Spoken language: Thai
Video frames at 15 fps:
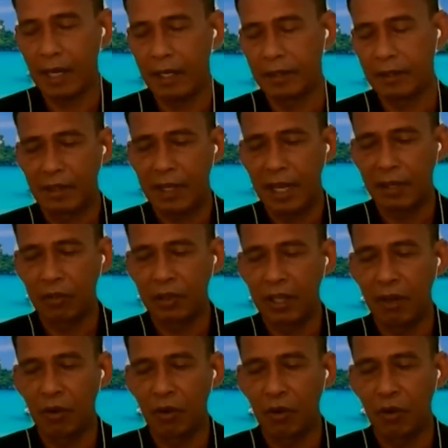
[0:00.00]
ได้ การท่อง
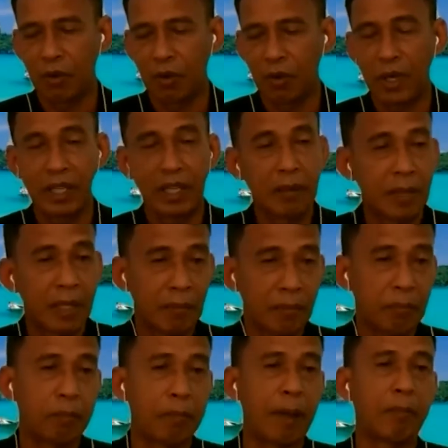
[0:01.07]
เที่ยว วันนี้มัน
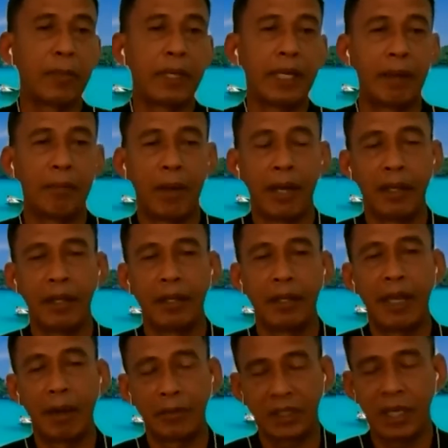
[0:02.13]
ปรับเปลี่ยนไป
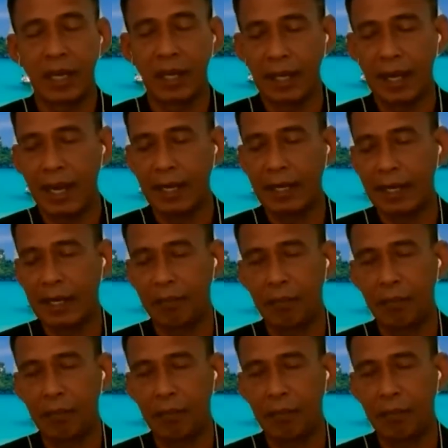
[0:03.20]
ตามสถานการณ์นะค